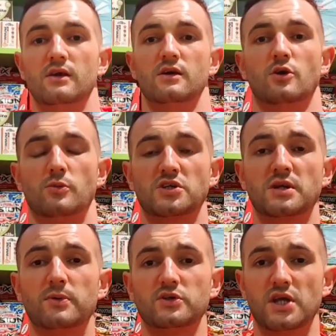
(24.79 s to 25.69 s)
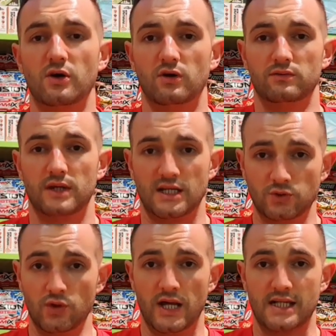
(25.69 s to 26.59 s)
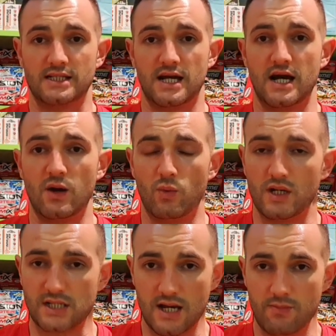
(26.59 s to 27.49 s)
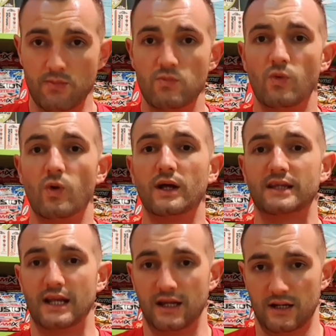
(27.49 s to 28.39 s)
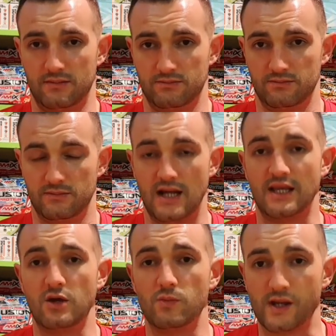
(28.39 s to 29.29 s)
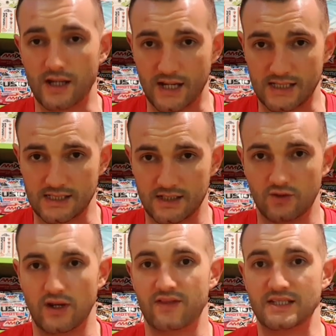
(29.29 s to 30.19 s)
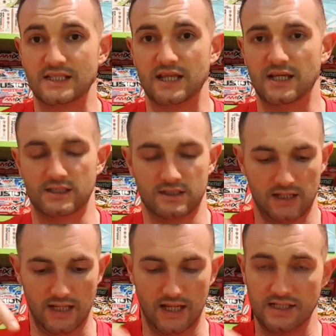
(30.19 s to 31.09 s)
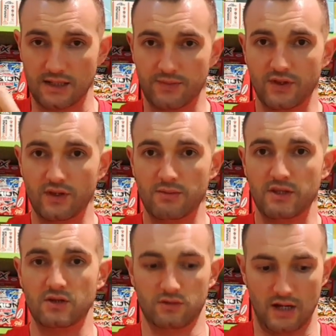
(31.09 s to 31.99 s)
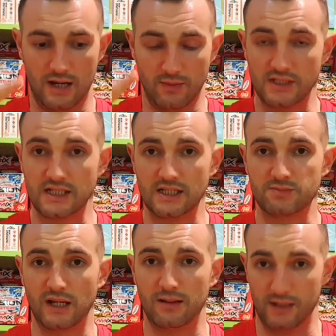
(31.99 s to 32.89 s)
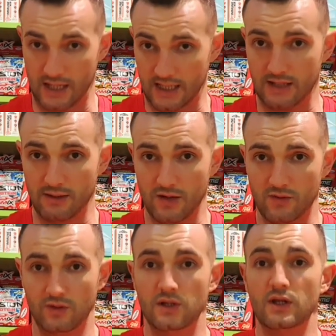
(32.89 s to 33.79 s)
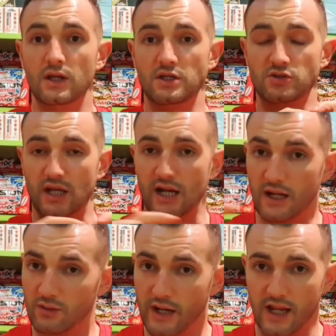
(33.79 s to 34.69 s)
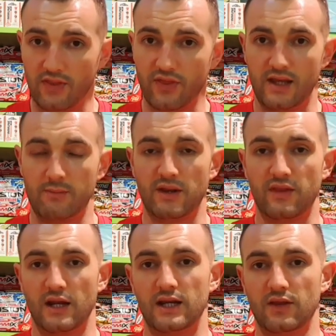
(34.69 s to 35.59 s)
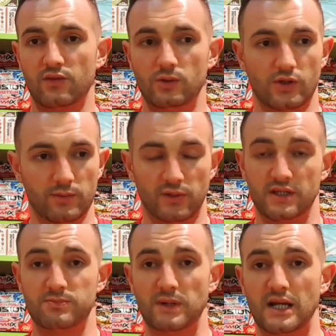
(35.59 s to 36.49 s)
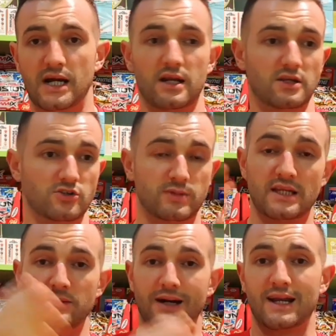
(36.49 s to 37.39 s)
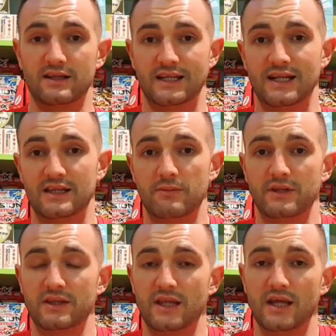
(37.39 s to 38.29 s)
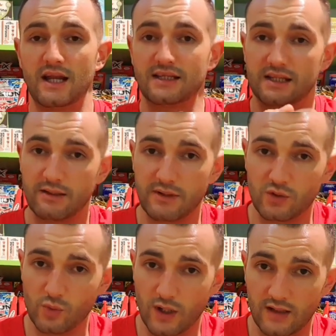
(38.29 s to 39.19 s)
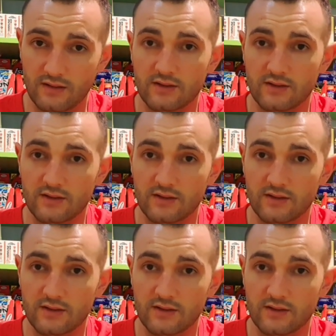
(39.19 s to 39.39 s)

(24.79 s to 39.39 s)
Como siempre os digo, las dudas a WhatsApp o a Telegram, aquí como en casa, lo que necesitéis. En la descripción del vídeo abrís el desplegable aquí abajo y os dejaré un enlace que aparecerá en azul donde podéis picar y os va a derivar directamente a la tienda virtual,